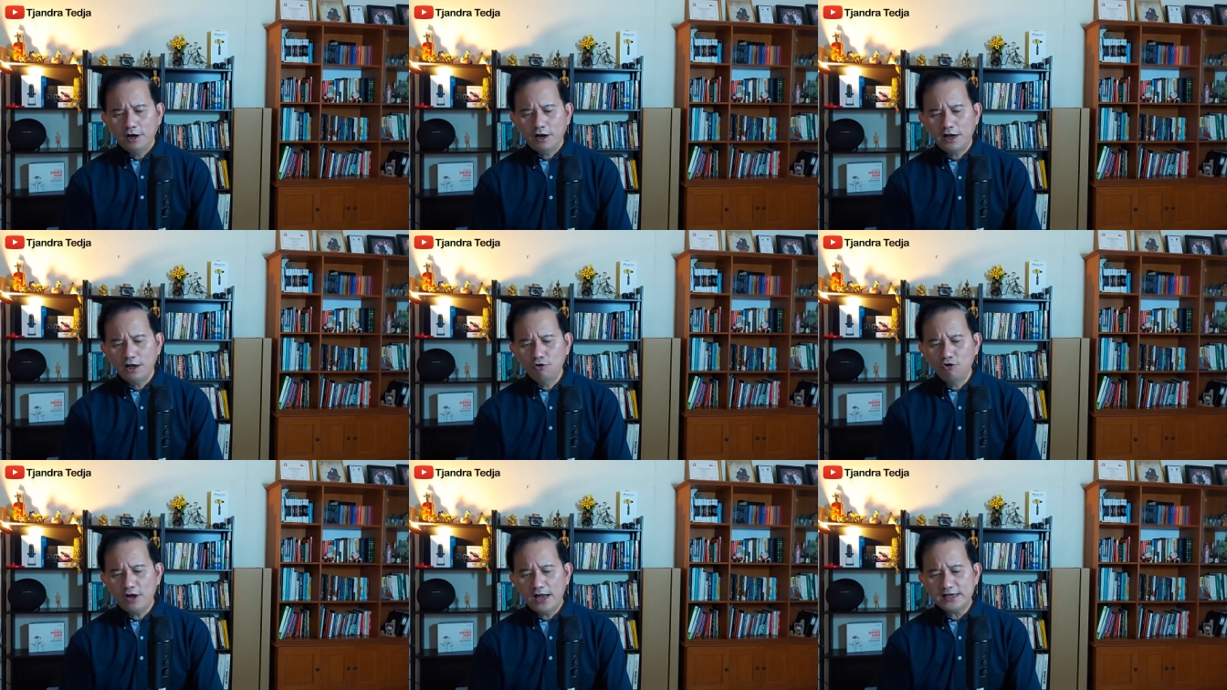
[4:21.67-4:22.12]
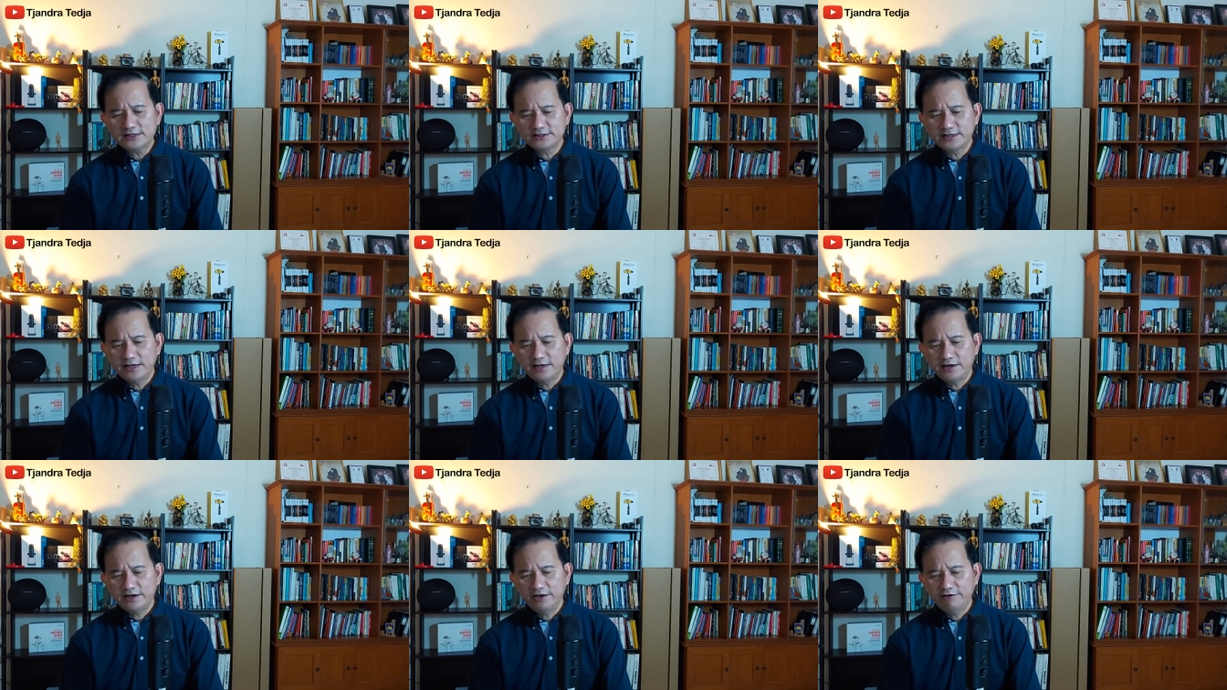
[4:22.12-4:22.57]
kalau
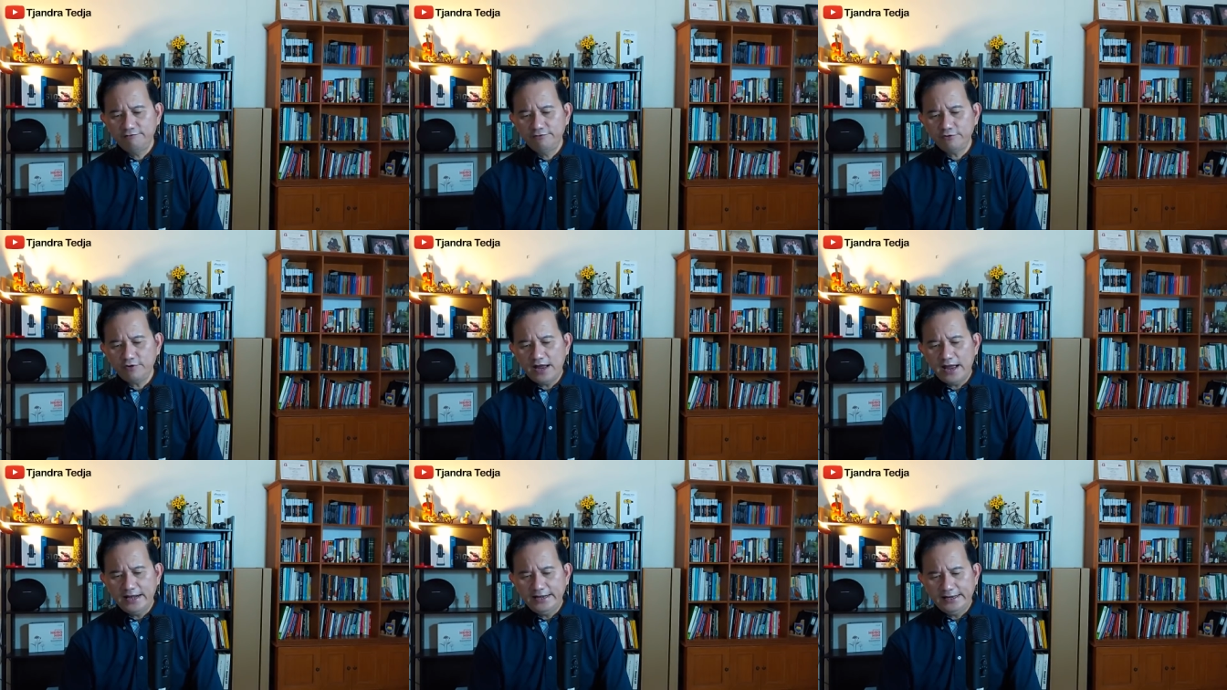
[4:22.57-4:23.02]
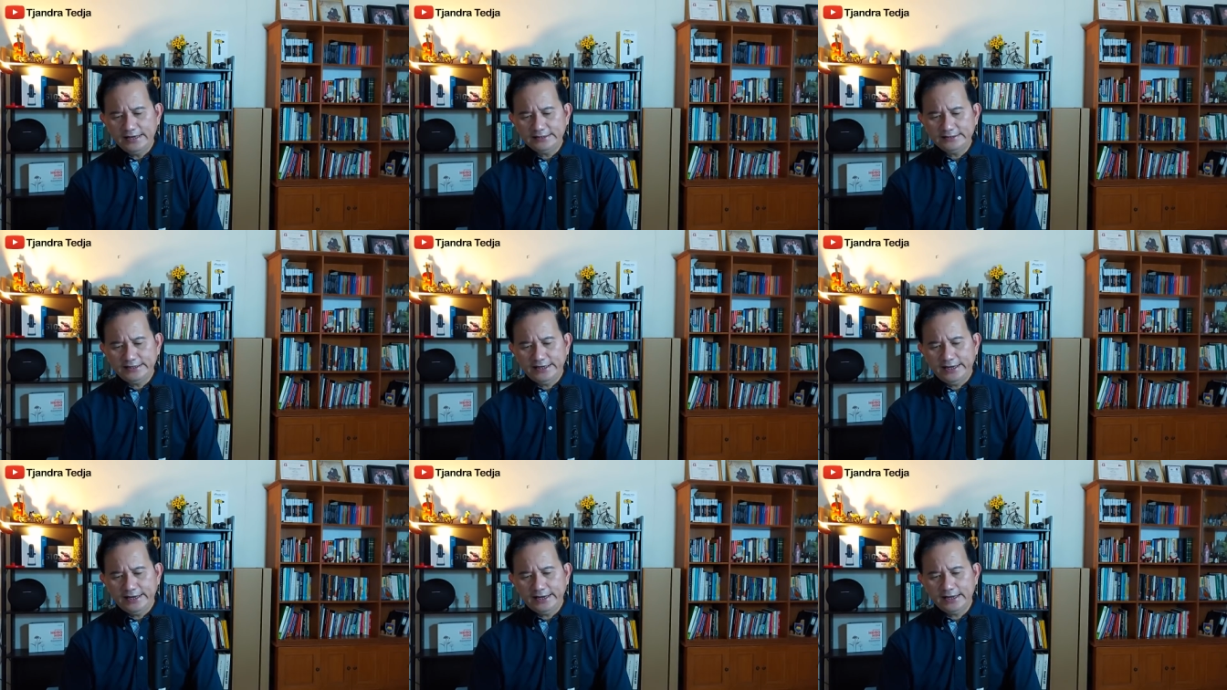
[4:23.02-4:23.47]
asal review anak
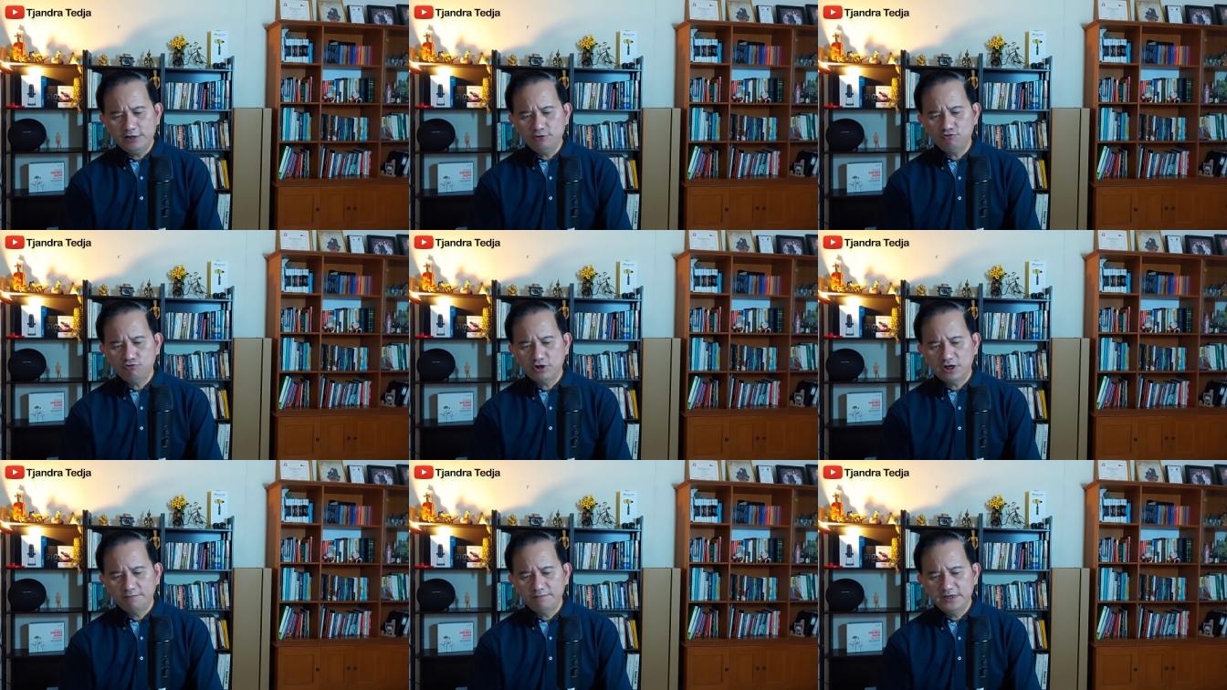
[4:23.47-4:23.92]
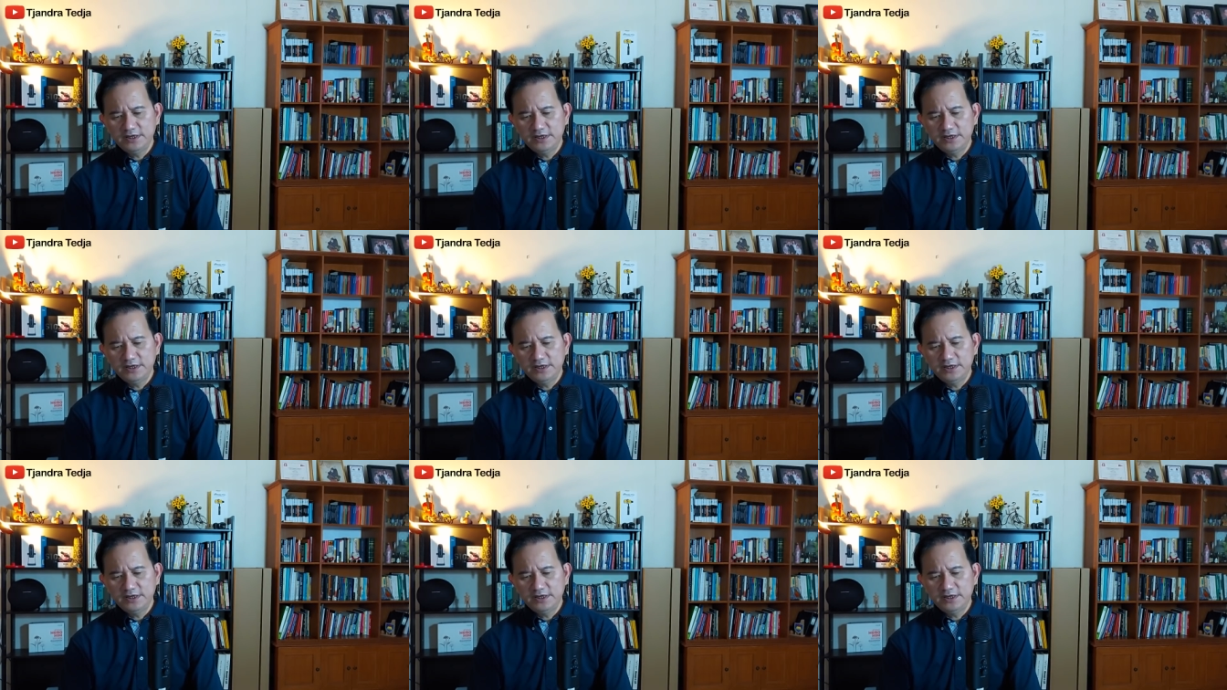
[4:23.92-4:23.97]
TK juga